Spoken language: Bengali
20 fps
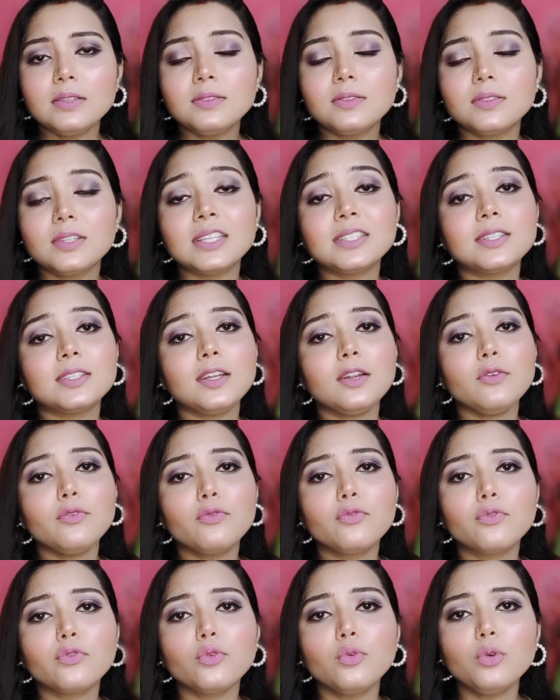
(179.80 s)
সিজনাল
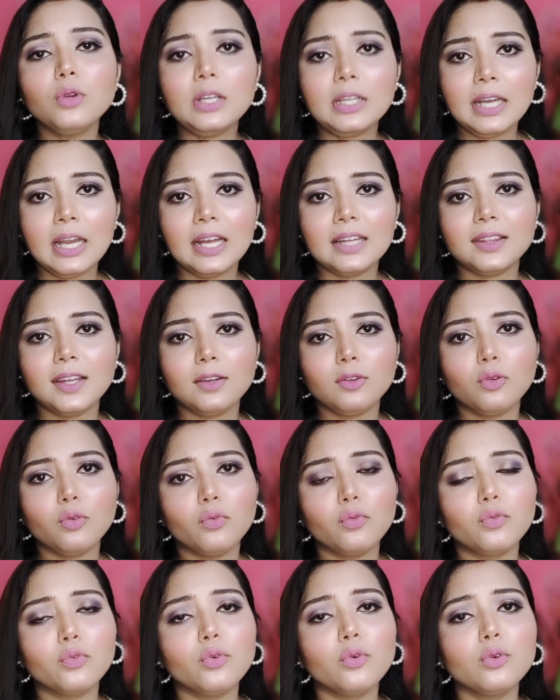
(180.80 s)
ফ্রুট খেতে একটু
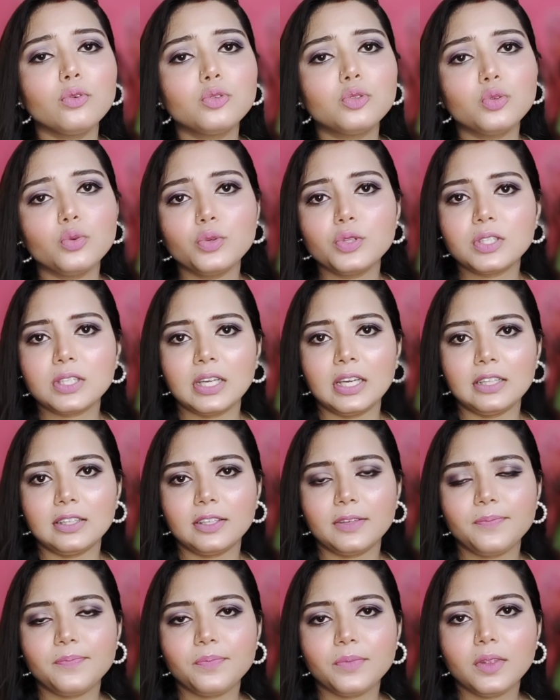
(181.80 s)
ফ্রুট জুস খেতে
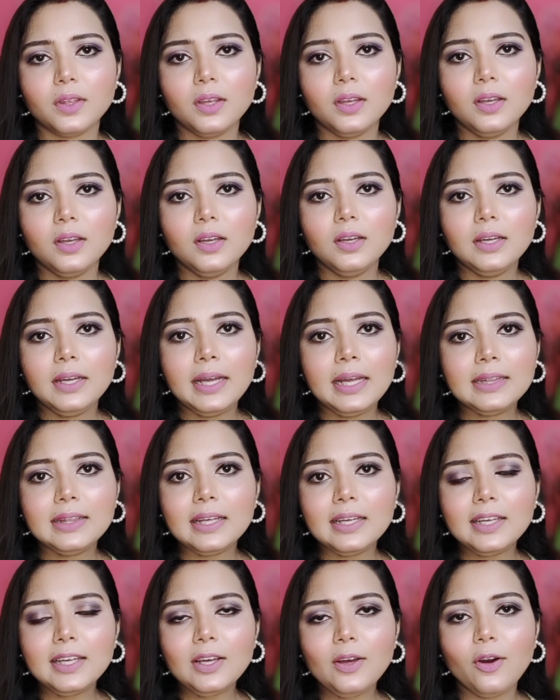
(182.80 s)
এতে
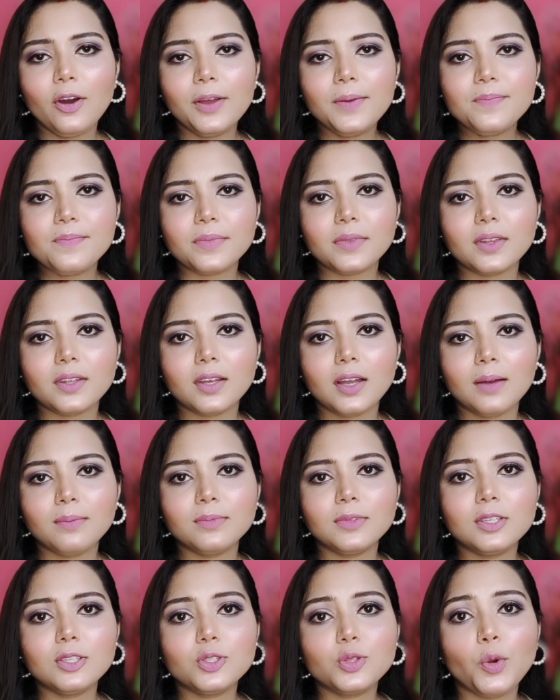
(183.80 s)
কি হয়
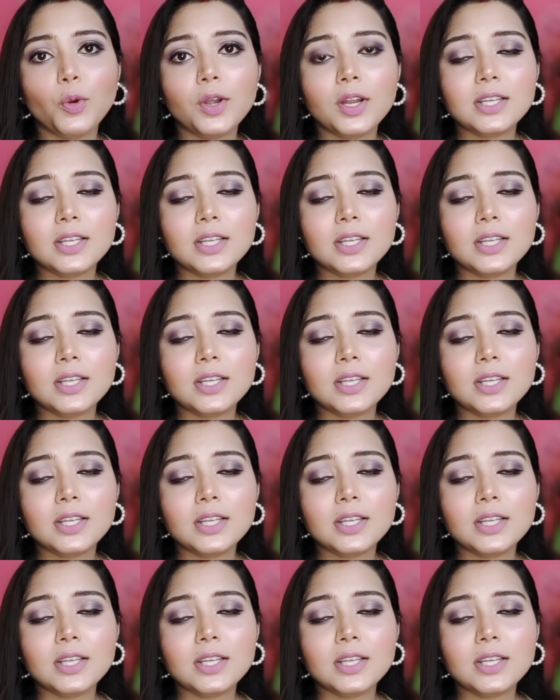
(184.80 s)
আমাদের শরীরে